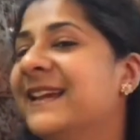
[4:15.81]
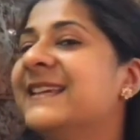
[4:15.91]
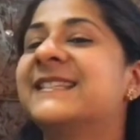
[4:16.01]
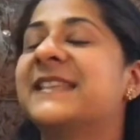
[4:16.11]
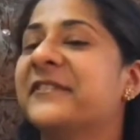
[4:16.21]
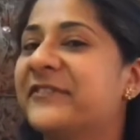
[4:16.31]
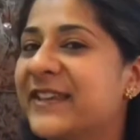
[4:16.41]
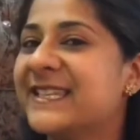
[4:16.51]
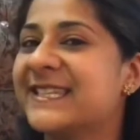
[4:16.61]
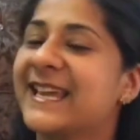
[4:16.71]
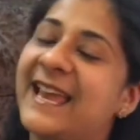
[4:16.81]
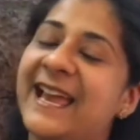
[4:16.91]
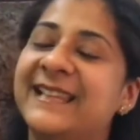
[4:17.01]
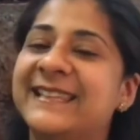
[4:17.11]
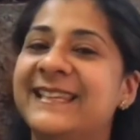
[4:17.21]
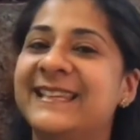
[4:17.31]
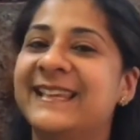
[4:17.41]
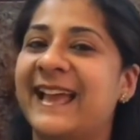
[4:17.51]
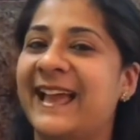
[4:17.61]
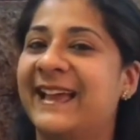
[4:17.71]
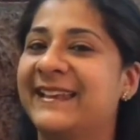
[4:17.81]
स्टे फिट हेल्दी एंड